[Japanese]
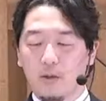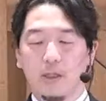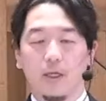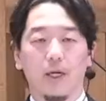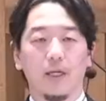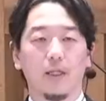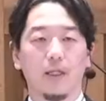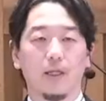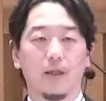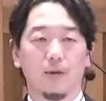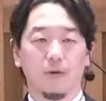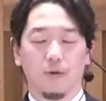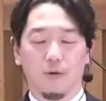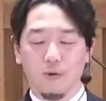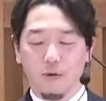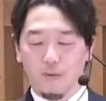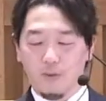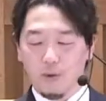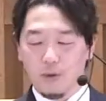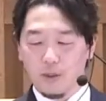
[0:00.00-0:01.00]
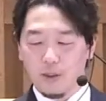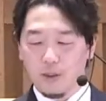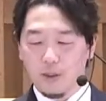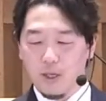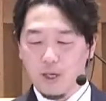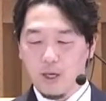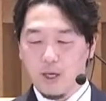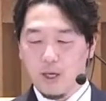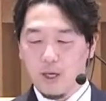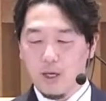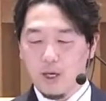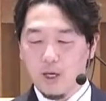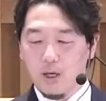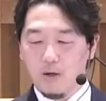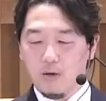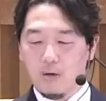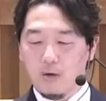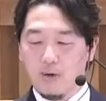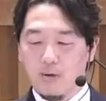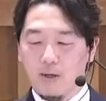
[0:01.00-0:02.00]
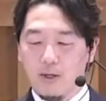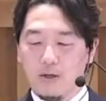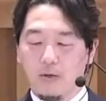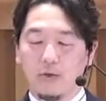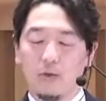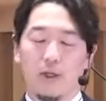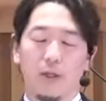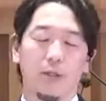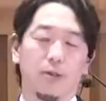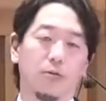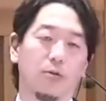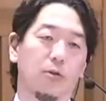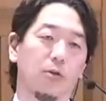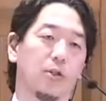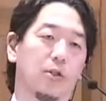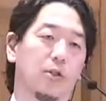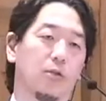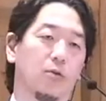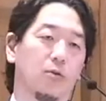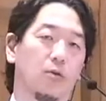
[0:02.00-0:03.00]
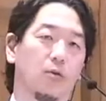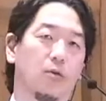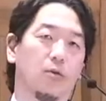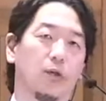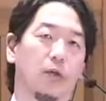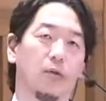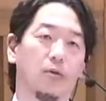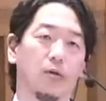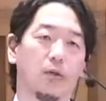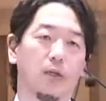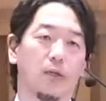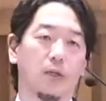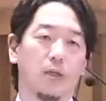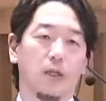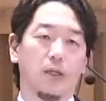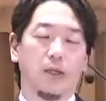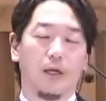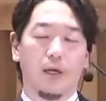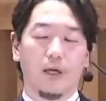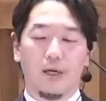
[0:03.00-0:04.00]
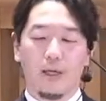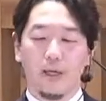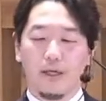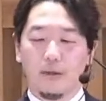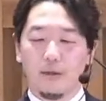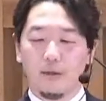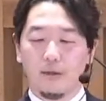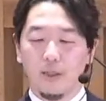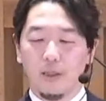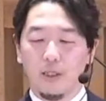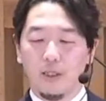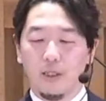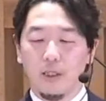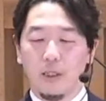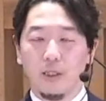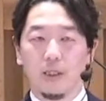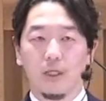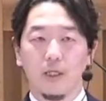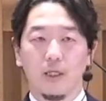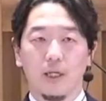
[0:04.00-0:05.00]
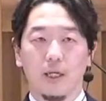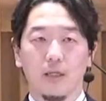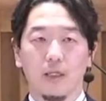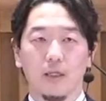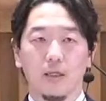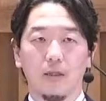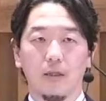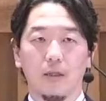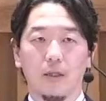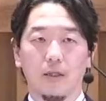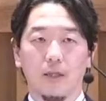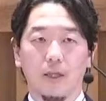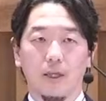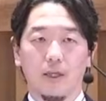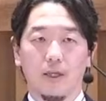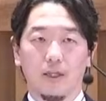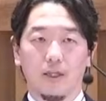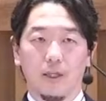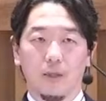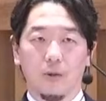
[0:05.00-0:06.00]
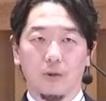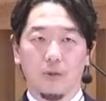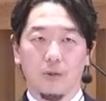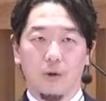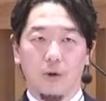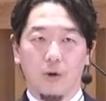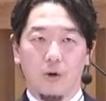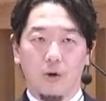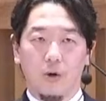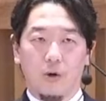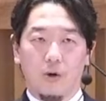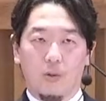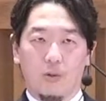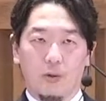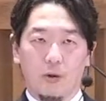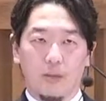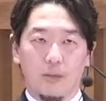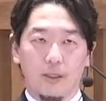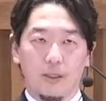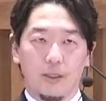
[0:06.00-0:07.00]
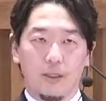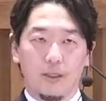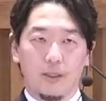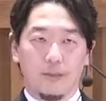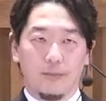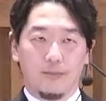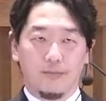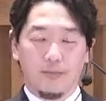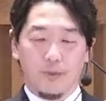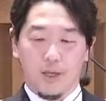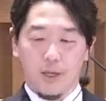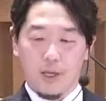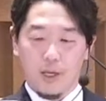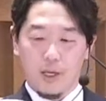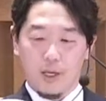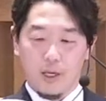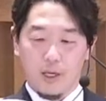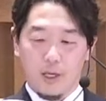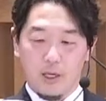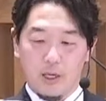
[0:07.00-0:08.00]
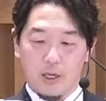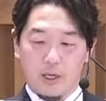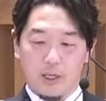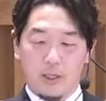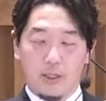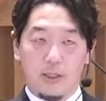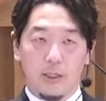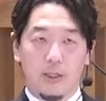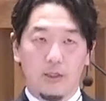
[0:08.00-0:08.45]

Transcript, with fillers: に書いてあるところもですねこれはこの安息日の午後などにですね考えるいい機会になるんではないかなとも思います。えー